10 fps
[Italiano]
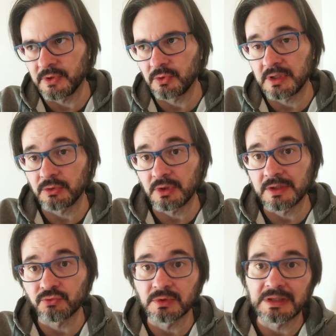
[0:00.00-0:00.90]
è tornato
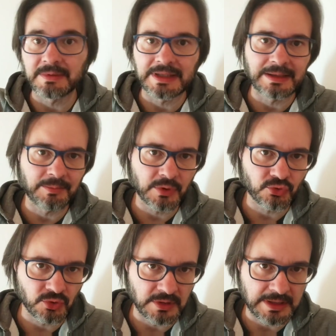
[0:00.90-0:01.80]
anche sul tema
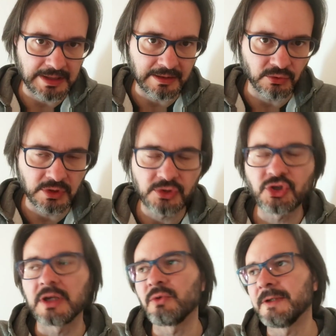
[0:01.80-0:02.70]
dell'approccio alla gara con il
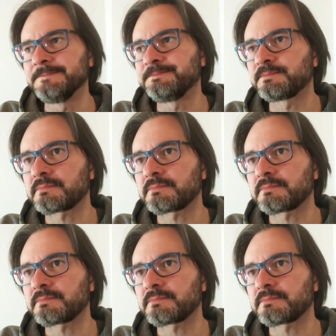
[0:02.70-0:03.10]
Genoa,